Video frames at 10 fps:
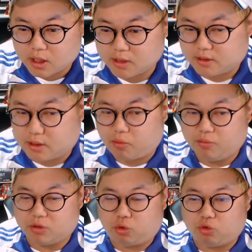아니 딱
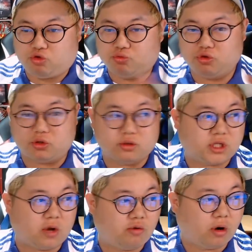보면 도르트문트는
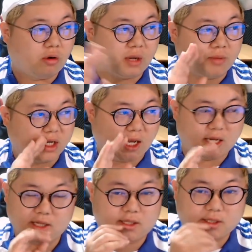재고가 없단
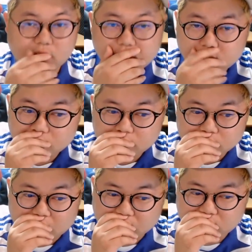말이야.
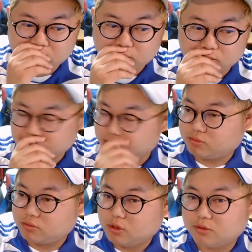아스날 뭐
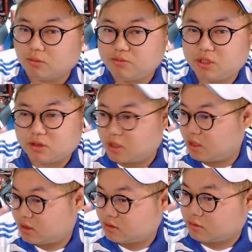
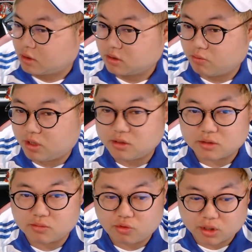넘치던데 뭐 완전 왜
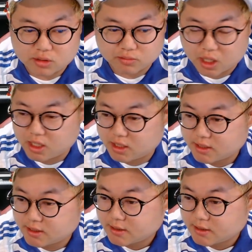그런지는 모르겠습니다